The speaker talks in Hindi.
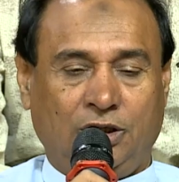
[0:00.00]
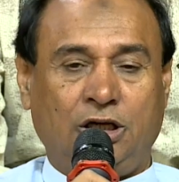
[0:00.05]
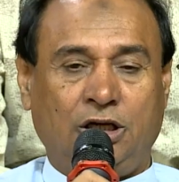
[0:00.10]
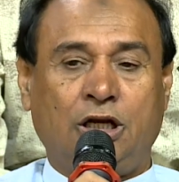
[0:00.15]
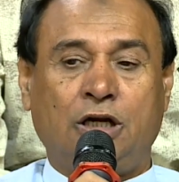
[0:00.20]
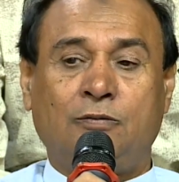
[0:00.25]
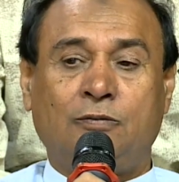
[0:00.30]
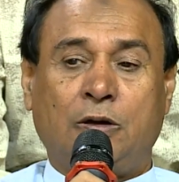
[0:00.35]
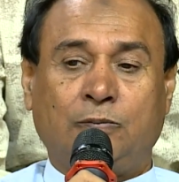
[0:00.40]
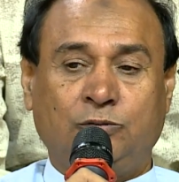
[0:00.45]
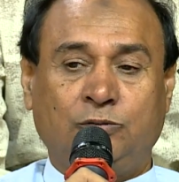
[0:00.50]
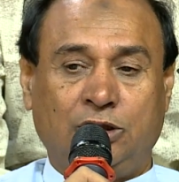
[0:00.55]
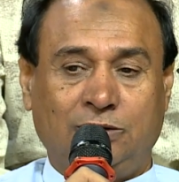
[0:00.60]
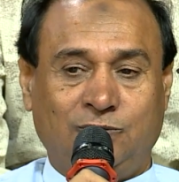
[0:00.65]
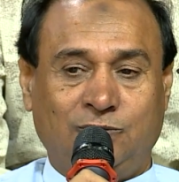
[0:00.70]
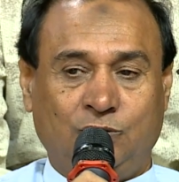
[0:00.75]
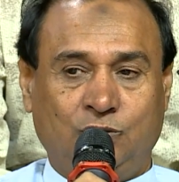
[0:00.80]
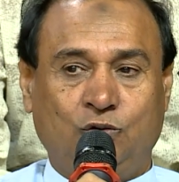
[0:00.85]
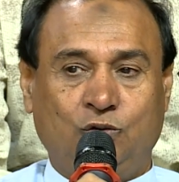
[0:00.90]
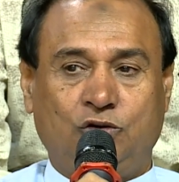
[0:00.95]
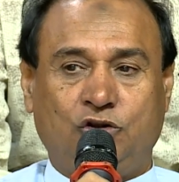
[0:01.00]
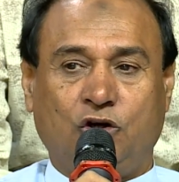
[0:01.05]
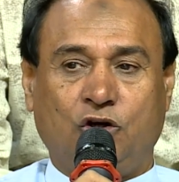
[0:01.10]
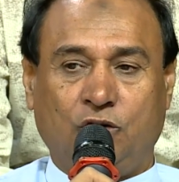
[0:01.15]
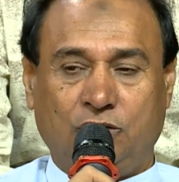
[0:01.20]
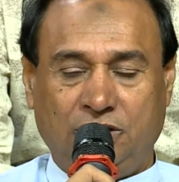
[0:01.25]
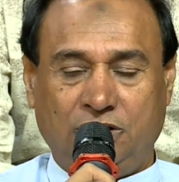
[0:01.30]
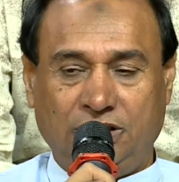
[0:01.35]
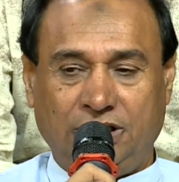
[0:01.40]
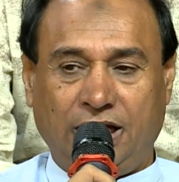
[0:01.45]
मेरा नाम अब्दुल वदूद
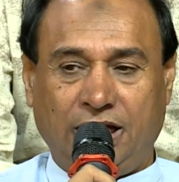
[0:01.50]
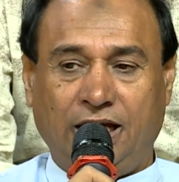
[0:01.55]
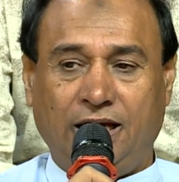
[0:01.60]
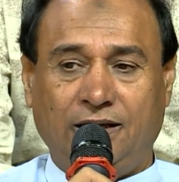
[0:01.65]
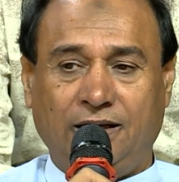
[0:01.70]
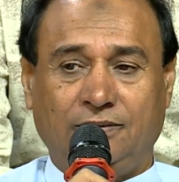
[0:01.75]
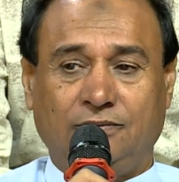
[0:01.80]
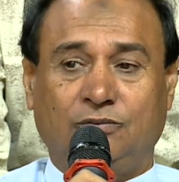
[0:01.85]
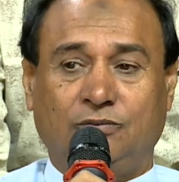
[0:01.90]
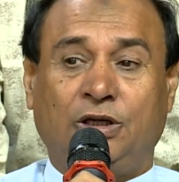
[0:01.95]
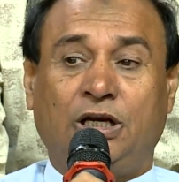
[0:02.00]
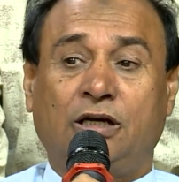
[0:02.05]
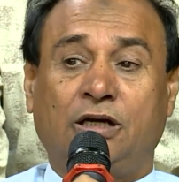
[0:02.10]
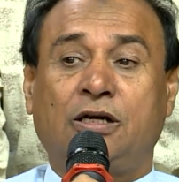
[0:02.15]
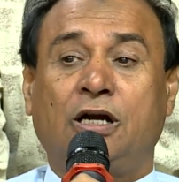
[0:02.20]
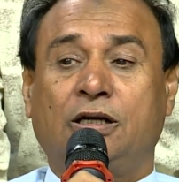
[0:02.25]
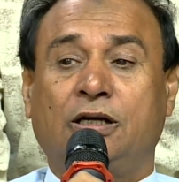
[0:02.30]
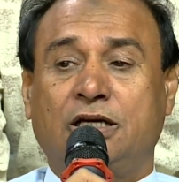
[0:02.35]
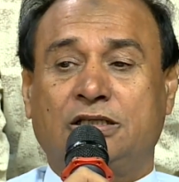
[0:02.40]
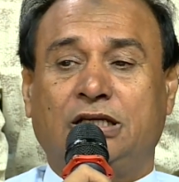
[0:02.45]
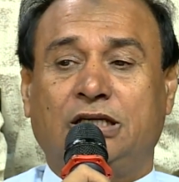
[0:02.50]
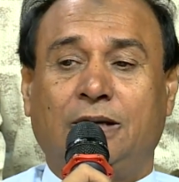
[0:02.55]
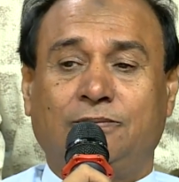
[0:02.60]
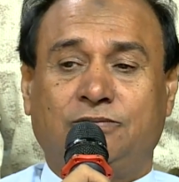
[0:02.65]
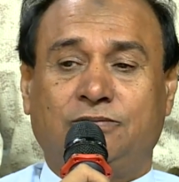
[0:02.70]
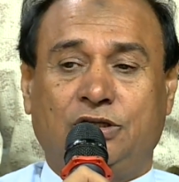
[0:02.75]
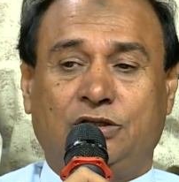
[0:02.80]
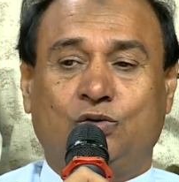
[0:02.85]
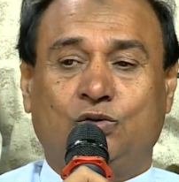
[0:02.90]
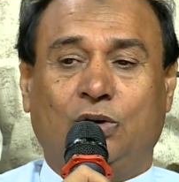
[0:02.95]
चौधरी है मेरा खग्गा
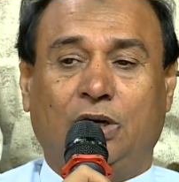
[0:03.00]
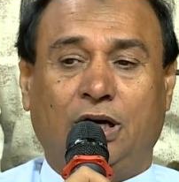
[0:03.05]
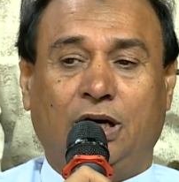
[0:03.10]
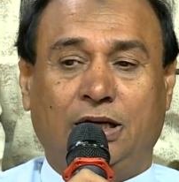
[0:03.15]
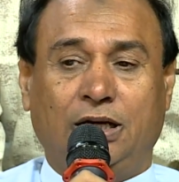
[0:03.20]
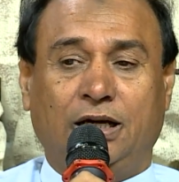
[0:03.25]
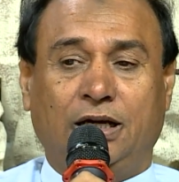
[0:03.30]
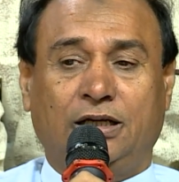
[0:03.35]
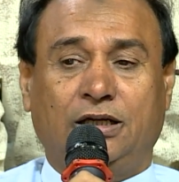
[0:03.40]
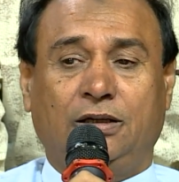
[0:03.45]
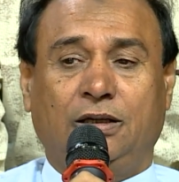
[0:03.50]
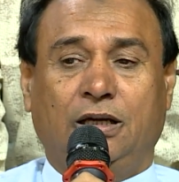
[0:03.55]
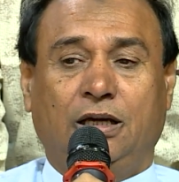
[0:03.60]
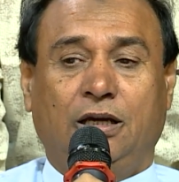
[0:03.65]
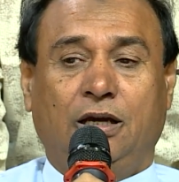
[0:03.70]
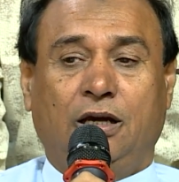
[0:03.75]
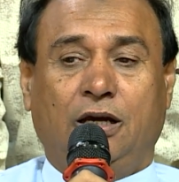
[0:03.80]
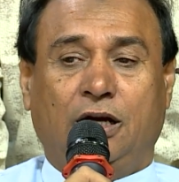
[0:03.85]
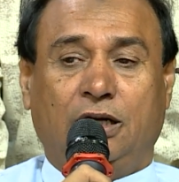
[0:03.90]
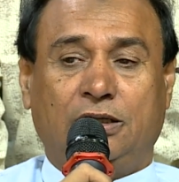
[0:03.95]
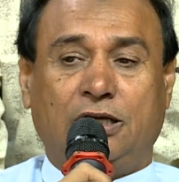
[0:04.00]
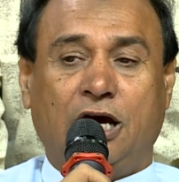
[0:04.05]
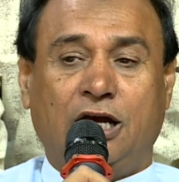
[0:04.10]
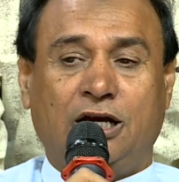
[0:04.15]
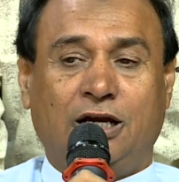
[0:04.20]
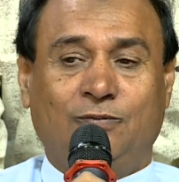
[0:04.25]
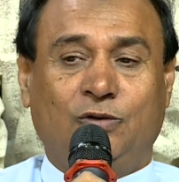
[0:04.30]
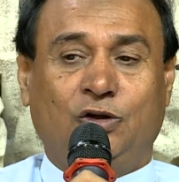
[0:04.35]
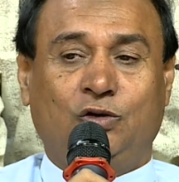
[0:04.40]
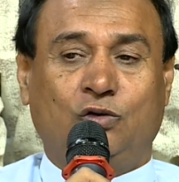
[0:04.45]
साहब से सवाल है कि
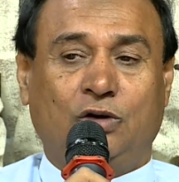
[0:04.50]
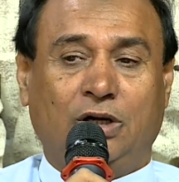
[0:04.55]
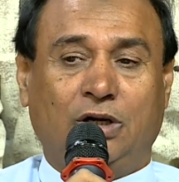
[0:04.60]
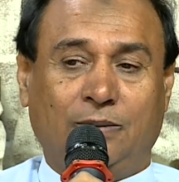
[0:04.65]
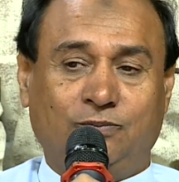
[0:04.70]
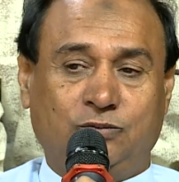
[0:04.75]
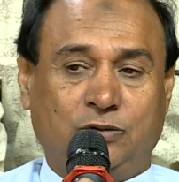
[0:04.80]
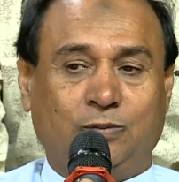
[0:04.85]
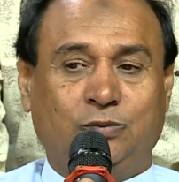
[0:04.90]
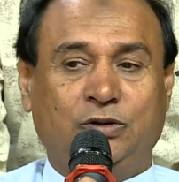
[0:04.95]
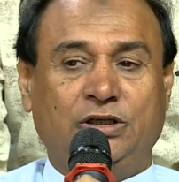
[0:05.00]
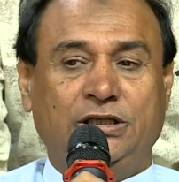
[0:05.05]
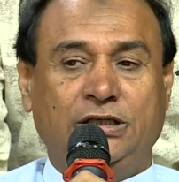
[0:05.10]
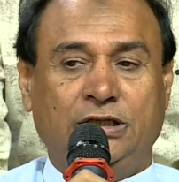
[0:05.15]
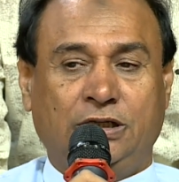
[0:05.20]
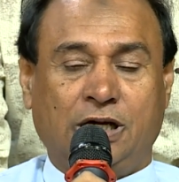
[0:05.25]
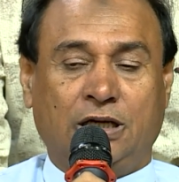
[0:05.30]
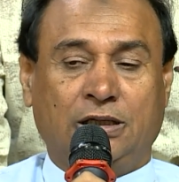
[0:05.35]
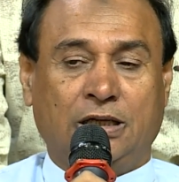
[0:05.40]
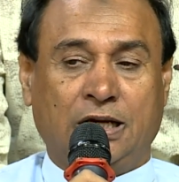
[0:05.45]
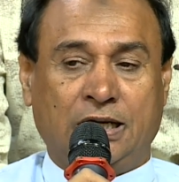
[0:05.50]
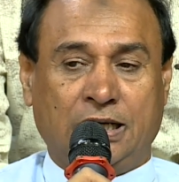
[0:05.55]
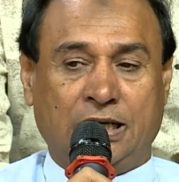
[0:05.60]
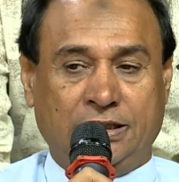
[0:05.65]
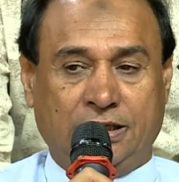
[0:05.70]
18 में तो आप तब्दीली का नारा